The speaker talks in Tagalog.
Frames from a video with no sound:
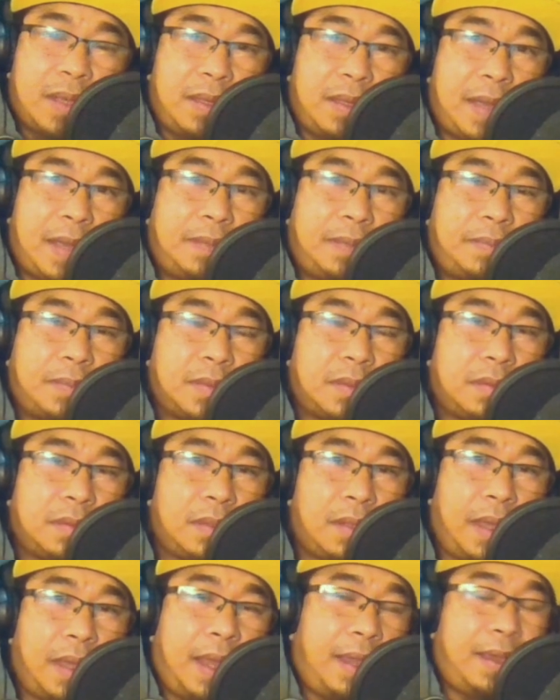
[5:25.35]
di ba?
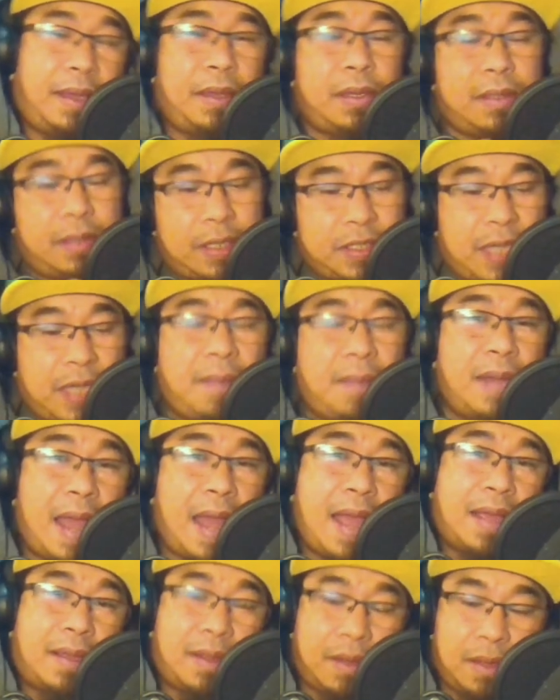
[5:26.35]
Eh, the same
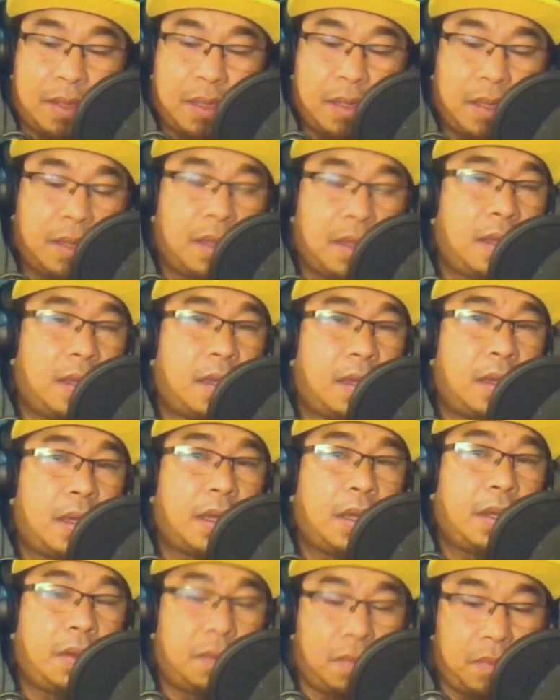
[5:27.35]
lang.
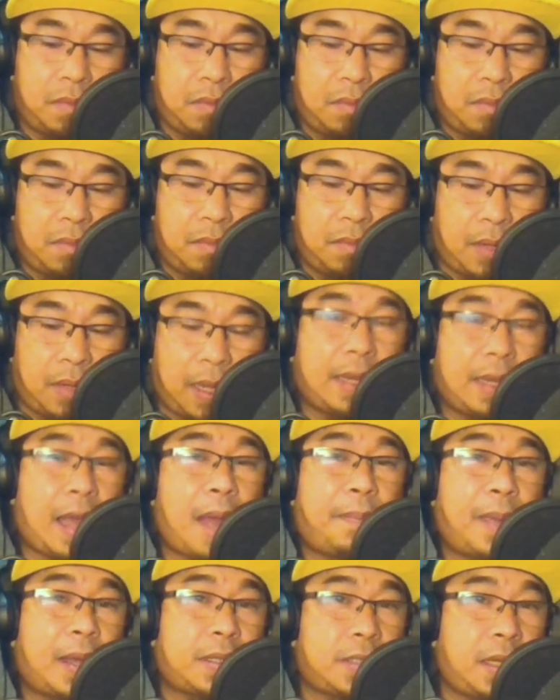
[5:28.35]
Yung kay
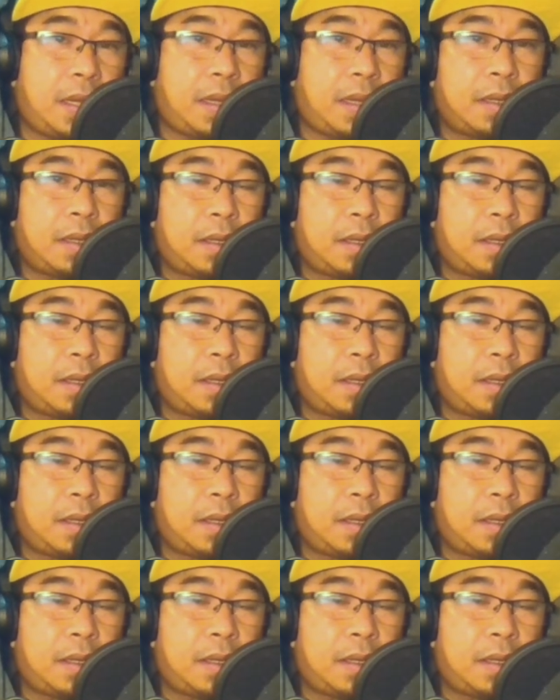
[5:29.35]
Kapersi.